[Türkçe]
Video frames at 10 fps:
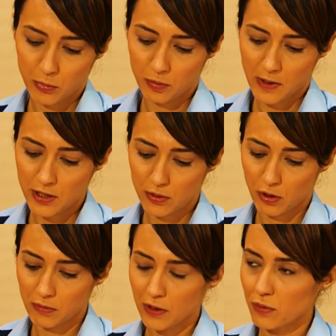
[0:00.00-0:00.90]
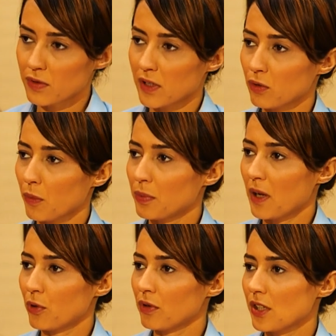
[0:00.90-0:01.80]
ve İstanbul başta olmak üzere
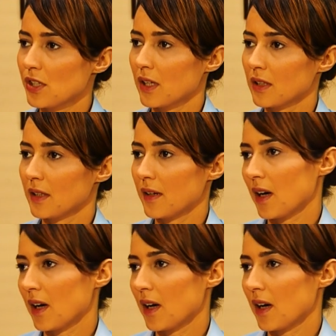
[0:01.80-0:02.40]
toplam 12 şehirde